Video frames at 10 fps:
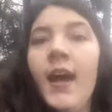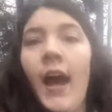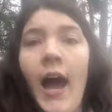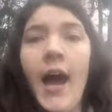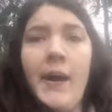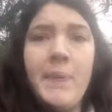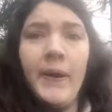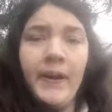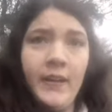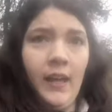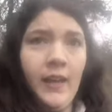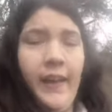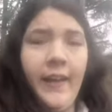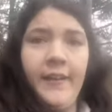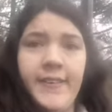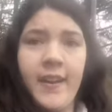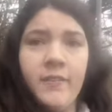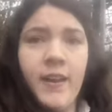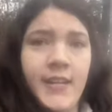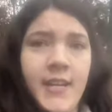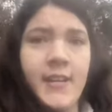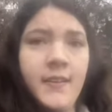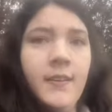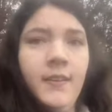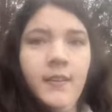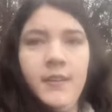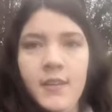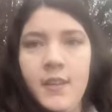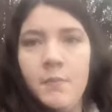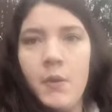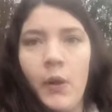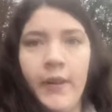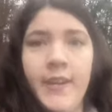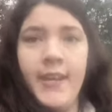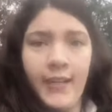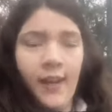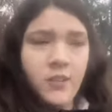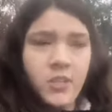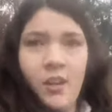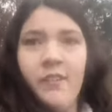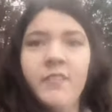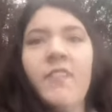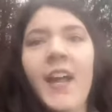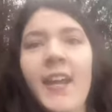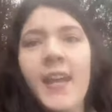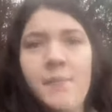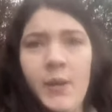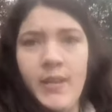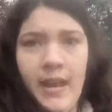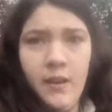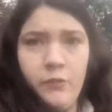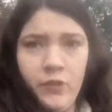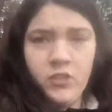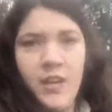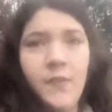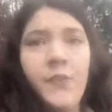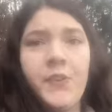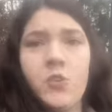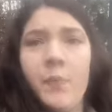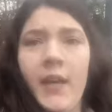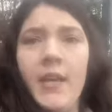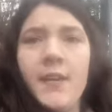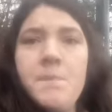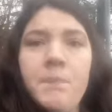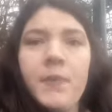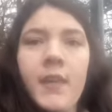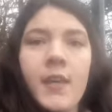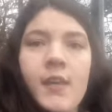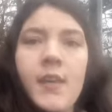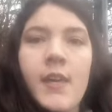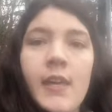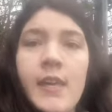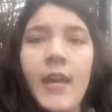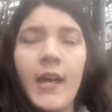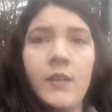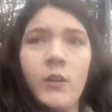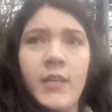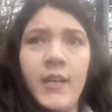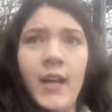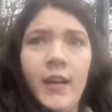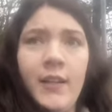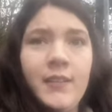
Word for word: Aber äh, den werde ich mir heute nicht anschauen, weil ich habe heute ein Vorstellungsgespräch. Ich hatte euch ja...